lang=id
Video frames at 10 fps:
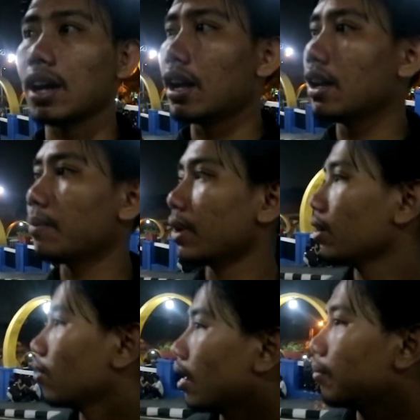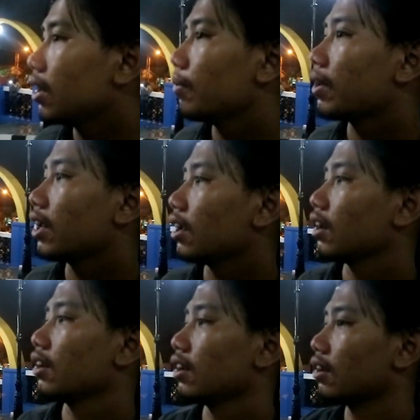nggak ada paling gue ngambilnya paling
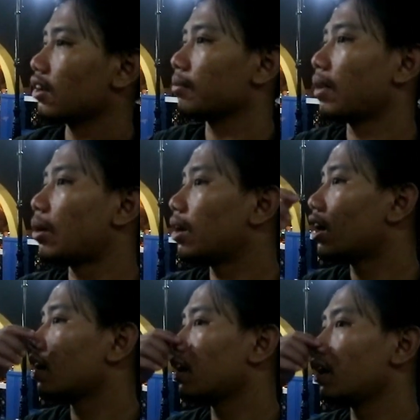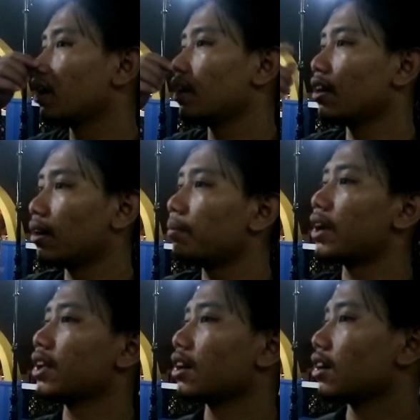bawah
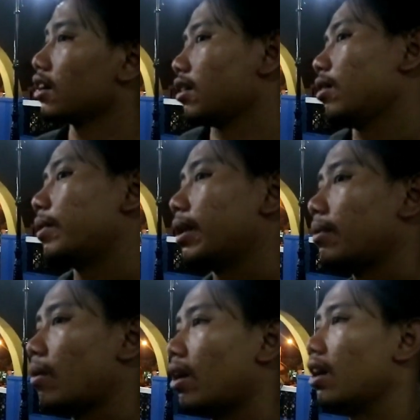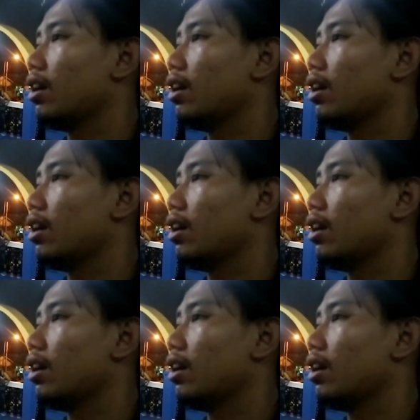banyak kalau paling bawah